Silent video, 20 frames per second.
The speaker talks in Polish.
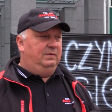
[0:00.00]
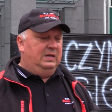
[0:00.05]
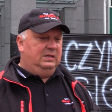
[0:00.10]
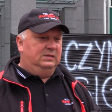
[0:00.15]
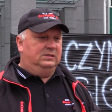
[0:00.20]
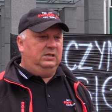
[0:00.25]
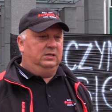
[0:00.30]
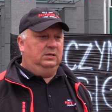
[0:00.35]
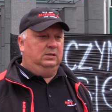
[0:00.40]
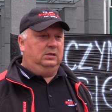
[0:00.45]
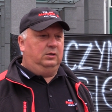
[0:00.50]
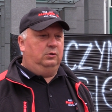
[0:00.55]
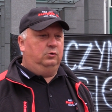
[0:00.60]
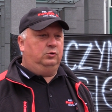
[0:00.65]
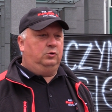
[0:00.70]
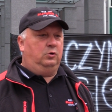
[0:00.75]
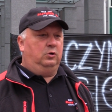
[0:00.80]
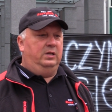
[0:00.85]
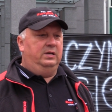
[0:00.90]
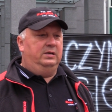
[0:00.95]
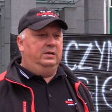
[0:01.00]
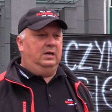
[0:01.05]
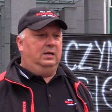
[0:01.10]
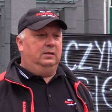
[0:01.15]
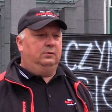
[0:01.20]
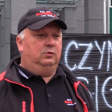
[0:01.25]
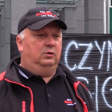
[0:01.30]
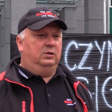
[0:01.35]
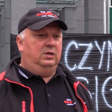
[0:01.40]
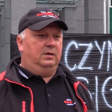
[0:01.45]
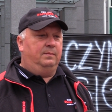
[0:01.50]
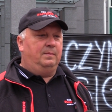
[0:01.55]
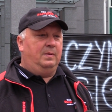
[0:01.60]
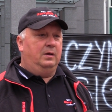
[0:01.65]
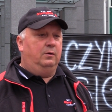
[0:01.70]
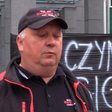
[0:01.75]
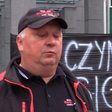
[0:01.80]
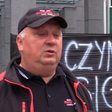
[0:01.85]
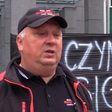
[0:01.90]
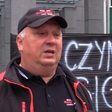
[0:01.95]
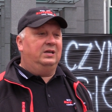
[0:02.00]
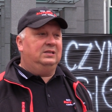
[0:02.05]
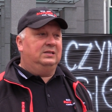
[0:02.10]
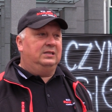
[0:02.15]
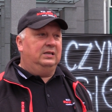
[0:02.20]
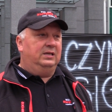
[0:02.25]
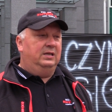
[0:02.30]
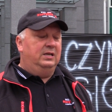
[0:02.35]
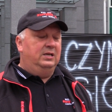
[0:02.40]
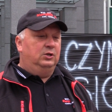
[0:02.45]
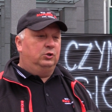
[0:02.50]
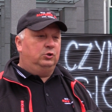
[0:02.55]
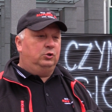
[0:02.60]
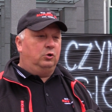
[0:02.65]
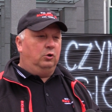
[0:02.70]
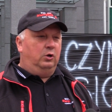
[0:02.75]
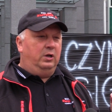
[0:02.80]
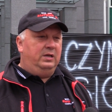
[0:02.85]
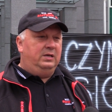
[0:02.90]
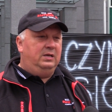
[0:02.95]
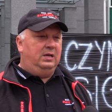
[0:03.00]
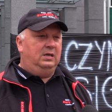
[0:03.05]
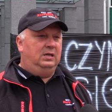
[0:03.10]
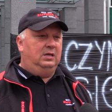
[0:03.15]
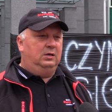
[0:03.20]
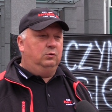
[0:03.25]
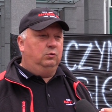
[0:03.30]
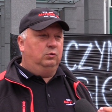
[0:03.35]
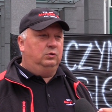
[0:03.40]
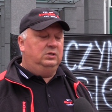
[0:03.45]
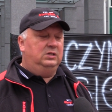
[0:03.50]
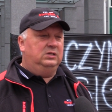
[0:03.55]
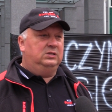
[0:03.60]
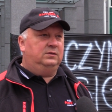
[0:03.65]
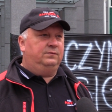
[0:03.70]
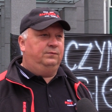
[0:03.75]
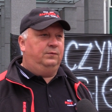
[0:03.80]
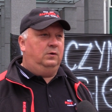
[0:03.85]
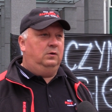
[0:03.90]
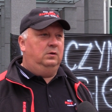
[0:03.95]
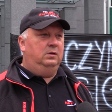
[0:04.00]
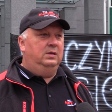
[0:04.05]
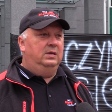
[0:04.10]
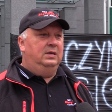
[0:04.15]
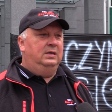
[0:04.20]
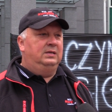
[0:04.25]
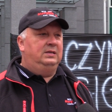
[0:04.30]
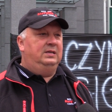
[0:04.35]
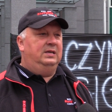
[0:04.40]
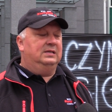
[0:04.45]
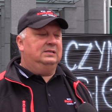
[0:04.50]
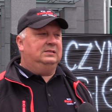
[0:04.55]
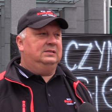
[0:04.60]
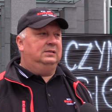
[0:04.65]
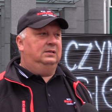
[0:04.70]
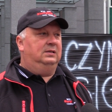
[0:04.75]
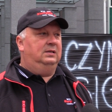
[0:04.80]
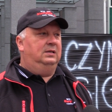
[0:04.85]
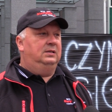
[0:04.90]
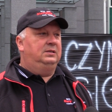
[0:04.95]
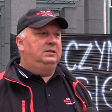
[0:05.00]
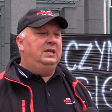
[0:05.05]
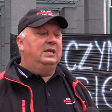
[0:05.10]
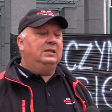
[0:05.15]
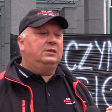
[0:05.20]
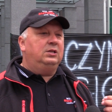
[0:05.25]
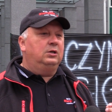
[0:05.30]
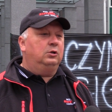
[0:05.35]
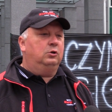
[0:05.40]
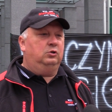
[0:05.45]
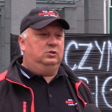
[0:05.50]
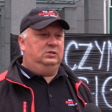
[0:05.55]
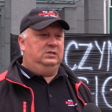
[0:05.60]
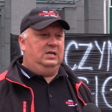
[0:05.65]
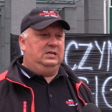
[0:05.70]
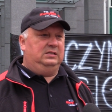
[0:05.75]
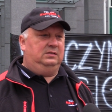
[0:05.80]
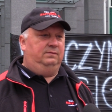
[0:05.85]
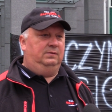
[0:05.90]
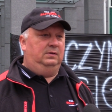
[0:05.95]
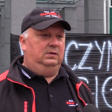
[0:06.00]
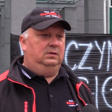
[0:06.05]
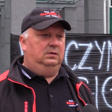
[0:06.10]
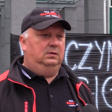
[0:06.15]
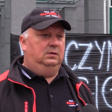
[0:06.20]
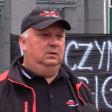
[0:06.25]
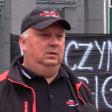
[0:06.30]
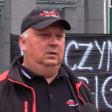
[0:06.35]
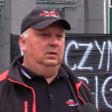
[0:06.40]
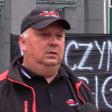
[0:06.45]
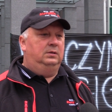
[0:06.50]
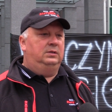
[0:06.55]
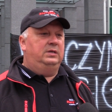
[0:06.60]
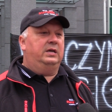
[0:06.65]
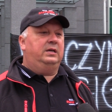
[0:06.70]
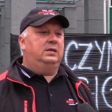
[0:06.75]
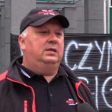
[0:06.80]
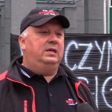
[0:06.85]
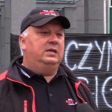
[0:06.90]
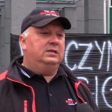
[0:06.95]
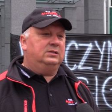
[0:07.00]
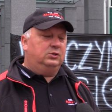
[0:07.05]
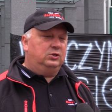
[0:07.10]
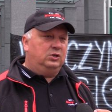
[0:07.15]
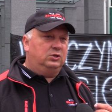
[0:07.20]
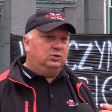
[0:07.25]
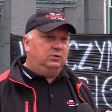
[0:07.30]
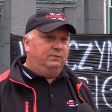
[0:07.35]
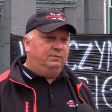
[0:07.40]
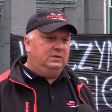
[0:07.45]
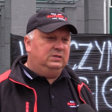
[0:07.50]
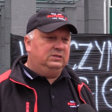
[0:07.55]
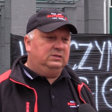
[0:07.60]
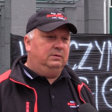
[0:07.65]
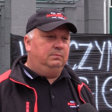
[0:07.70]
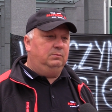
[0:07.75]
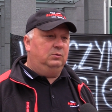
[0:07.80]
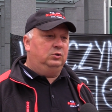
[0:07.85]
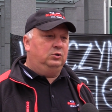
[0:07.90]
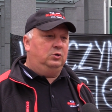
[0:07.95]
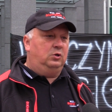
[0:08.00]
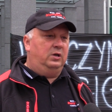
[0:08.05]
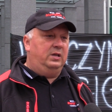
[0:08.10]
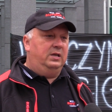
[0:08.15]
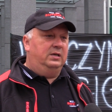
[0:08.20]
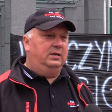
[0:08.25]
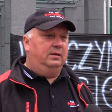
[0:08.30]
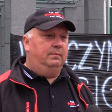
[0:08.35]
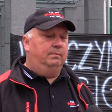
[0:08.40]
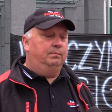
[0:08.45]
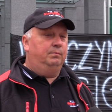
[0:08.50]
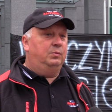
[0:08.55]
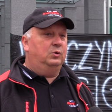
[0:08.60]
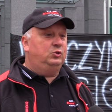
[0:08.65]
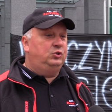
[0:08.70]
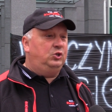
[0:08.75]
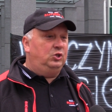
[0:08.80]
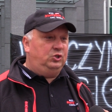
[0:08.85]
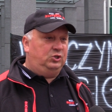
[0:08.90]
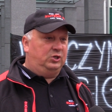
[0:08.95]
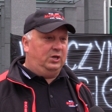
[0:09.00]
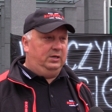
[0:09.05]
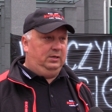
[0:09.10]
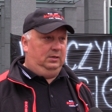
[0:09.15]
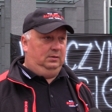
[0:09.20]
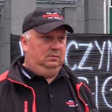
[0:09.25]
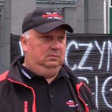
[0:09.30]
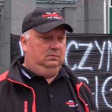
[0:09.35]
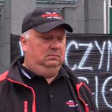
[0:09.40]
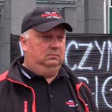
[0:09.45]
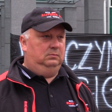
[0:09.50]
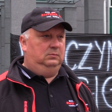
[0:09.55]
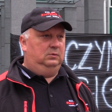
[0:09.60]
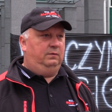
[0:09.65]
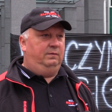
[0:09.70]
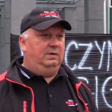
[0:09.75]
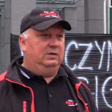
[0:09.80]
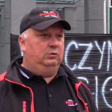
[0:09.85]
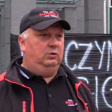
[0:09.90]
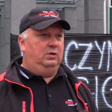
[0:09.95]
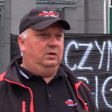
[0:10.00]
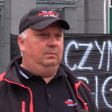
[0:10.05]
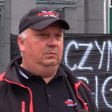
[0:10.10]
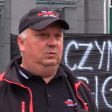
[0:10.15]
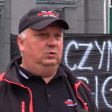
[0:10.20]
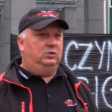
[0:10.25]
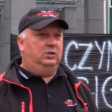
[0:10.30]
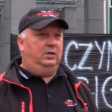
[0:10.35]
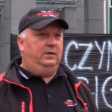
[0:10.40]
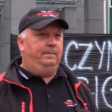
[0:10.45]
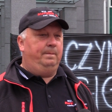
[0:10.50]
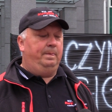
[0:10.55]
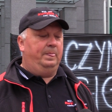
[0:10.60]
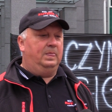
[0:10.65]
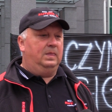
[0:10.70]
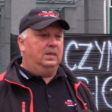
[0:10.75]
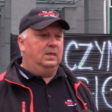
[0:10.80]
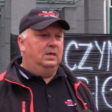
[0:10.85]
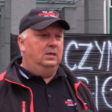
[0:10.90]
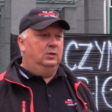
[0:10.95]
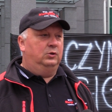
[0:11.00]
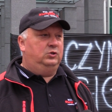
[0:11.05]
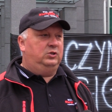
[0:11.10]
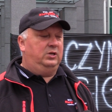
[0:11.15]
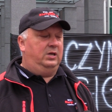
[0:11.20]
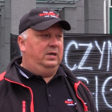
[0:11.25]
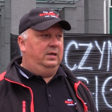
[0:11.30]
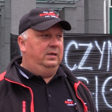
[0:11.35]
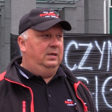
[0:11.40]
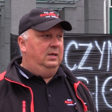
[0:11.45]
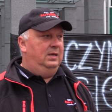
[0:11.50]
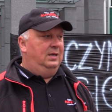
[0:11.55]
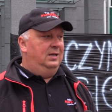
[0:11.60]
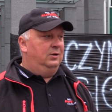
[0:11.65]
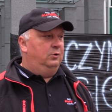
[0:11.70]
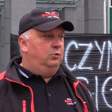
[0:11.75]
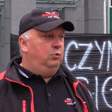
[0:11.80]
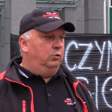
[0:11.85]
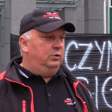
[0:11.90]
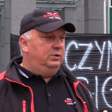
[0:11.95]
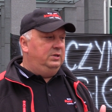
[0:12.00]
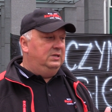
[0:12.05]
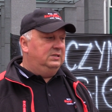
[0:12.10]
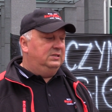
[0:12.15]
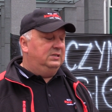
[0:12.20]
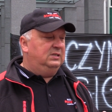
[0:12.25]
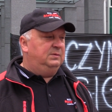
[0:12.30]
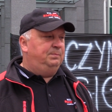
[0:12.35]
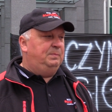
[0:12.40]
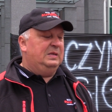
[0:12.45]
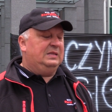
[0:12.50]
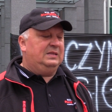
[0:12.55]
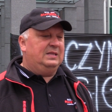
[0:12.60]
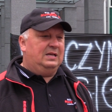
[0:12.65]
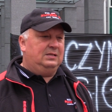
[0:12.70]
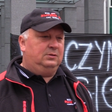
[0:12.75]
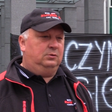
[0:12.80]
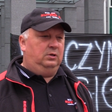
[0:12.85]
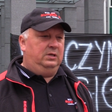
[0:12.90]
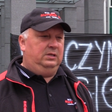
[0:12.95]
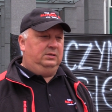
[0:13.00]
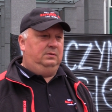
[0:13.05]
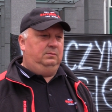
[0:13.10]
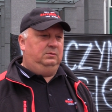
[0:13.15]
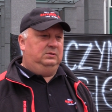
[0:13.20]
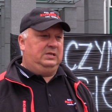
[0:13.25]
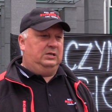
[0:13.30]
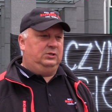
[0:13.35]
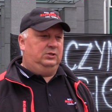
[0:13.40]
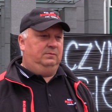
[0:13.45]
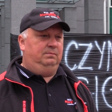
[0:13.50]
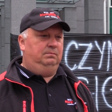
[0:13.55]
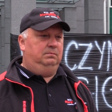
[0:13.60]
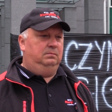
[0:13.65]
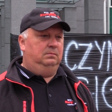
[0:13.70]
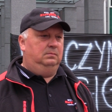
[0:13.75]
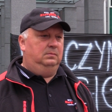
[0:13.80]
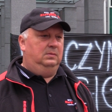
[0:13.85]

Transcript: więcej tego szkolenia, to niech mają. Niech te szkolenie i górnictwo jest nie tylko z nazwy, niech jest rzeczywistym szkoleniem, bo dzisiaj dowiadujemy się, że górnicy z 15-letnim stażem